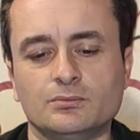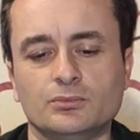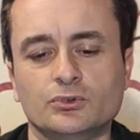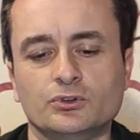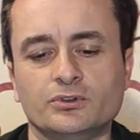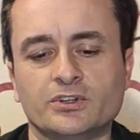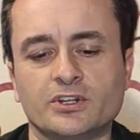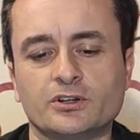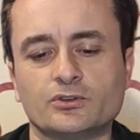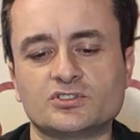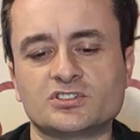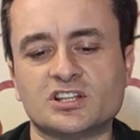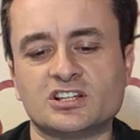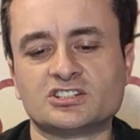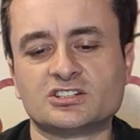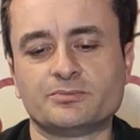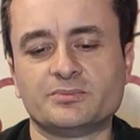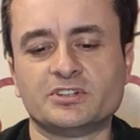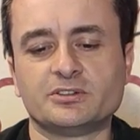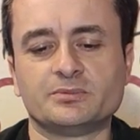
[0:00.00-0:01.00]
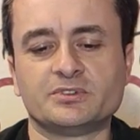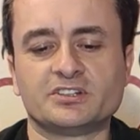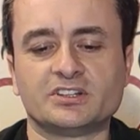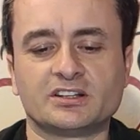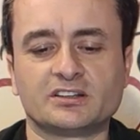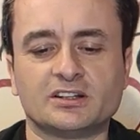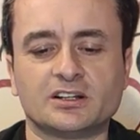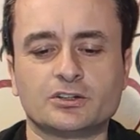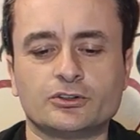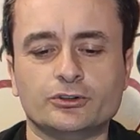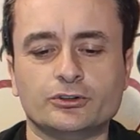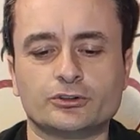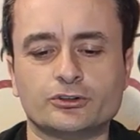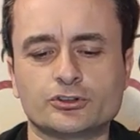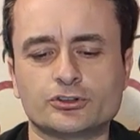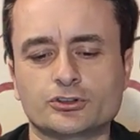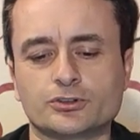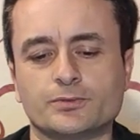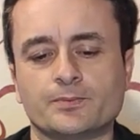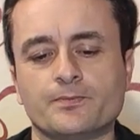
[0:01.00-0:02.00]
Bunları güzelce birbirine
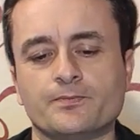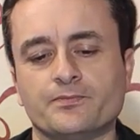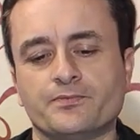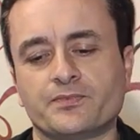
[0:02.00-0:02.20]
takıyoruz.